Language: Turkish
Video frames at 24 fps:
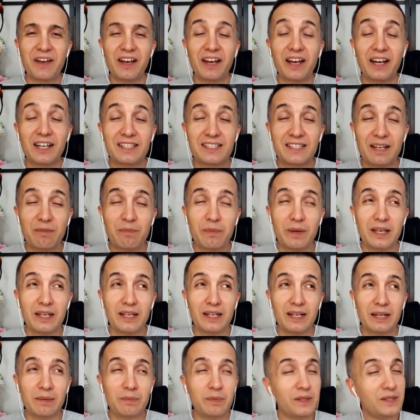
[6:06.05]
Ehsan Bey
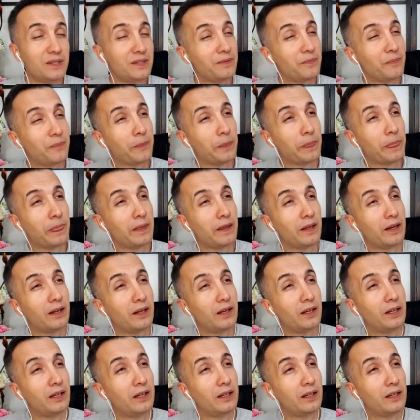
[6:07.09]
ile biz
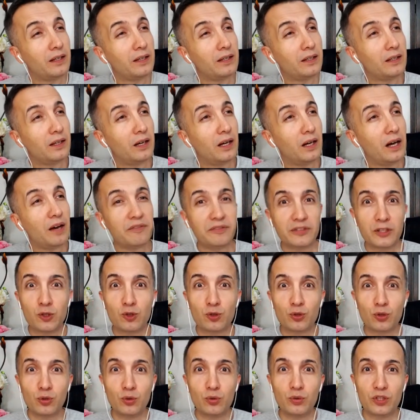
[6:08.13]
e, hafta
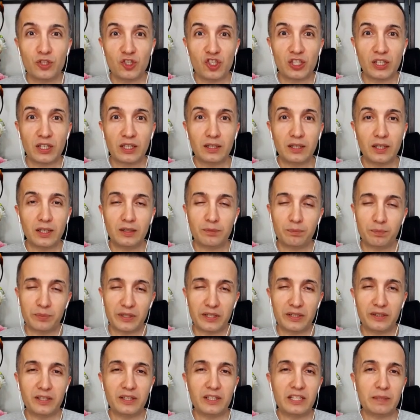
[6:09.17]
sonu inşallah
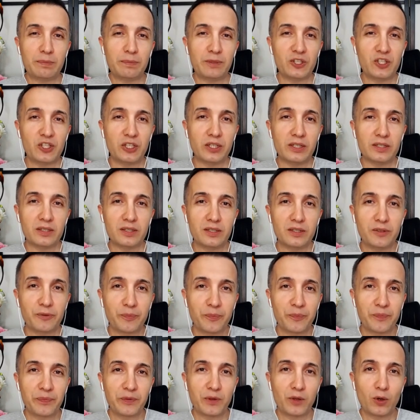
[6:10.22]
pratik yapacağız.
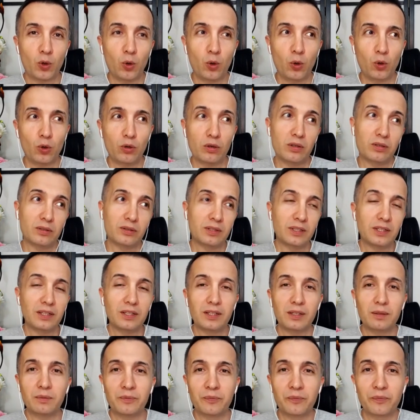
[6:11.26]
O
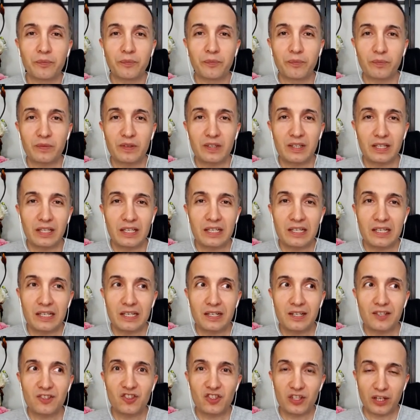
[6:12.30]

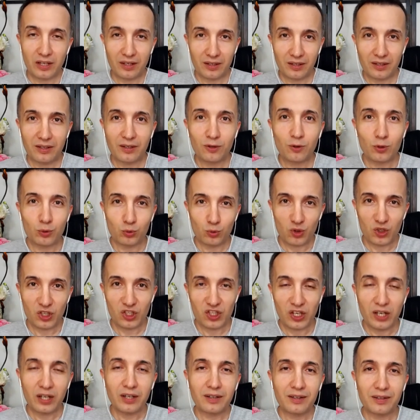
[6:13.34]
İngilizce
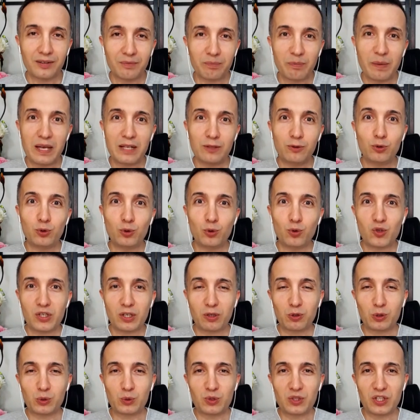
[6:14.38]
konuşacak. Ben Türkçe
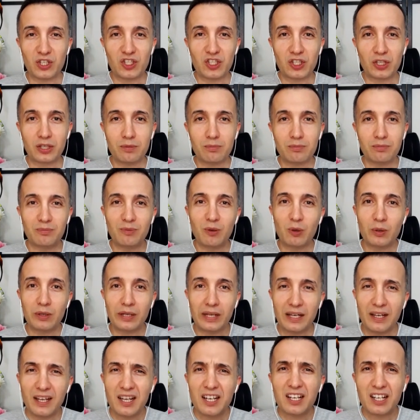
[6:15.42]
konuşacağım.
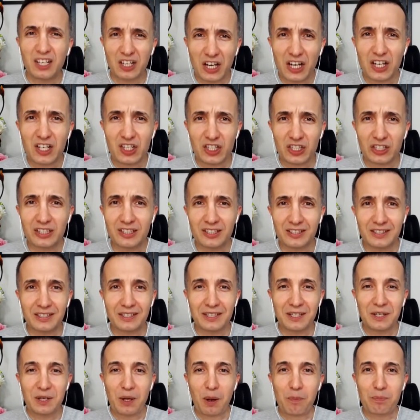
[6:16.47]
Böyle karşılıklı
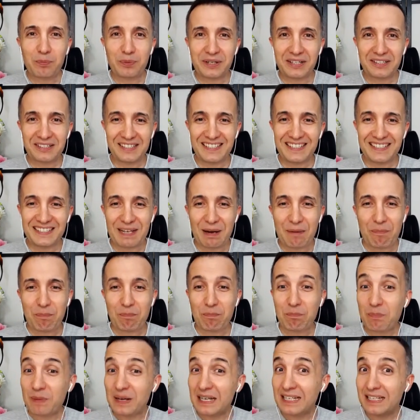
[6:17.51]
pratik
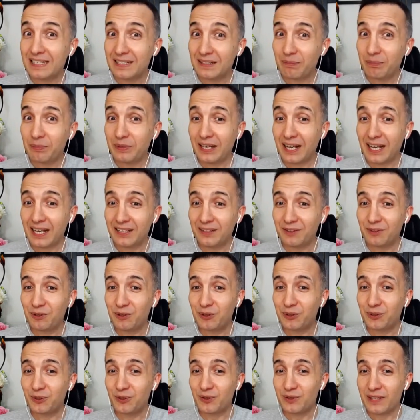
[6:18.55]
yapmayı
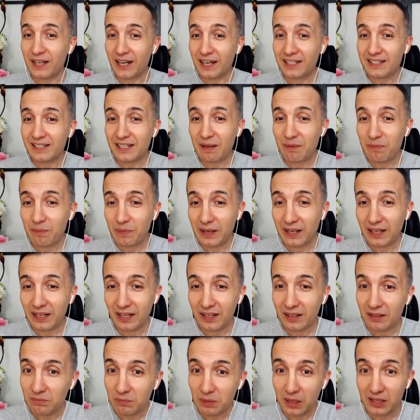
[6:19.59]
planlıyoruz Ehsen Bey ile.
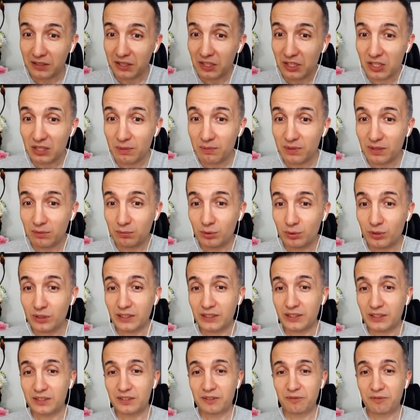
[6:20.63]
Belki şimdi
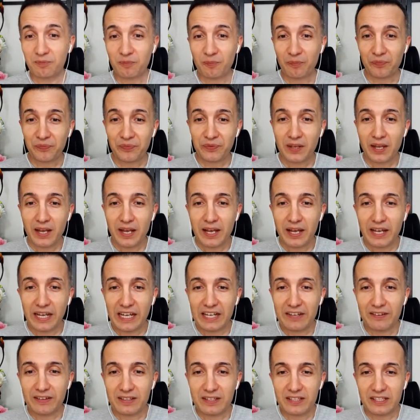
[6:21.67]
buradadır.
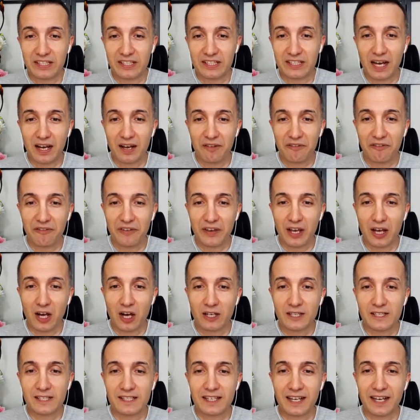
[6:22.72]
Evet Sila ve
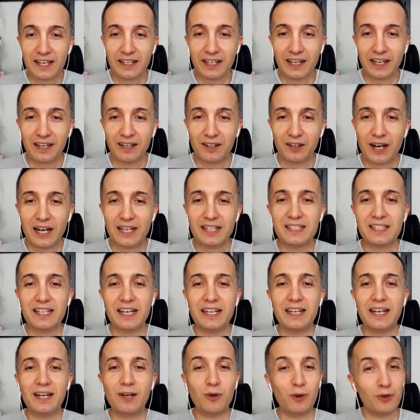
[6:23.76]
Aksana.
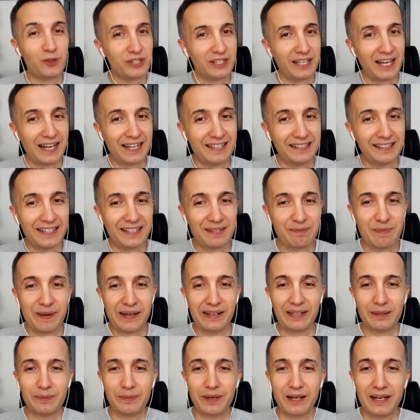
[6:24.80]
Aksana hoş geldin.
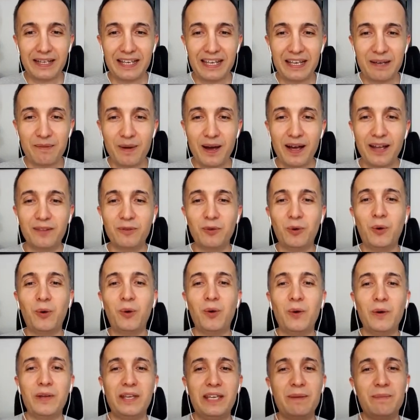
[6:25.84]
Merhaba. İman.
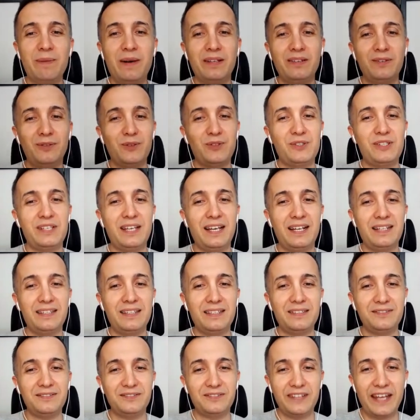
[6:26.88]
o İman hoş
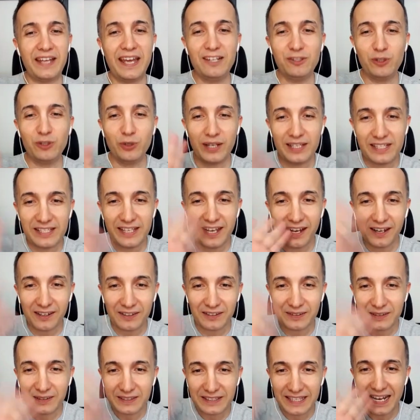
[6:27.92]
geldin. Endonezya.
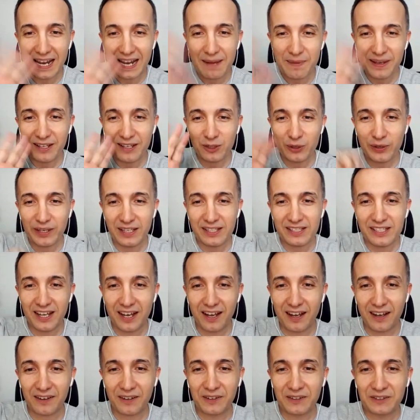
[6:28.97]
Selam Endonezya.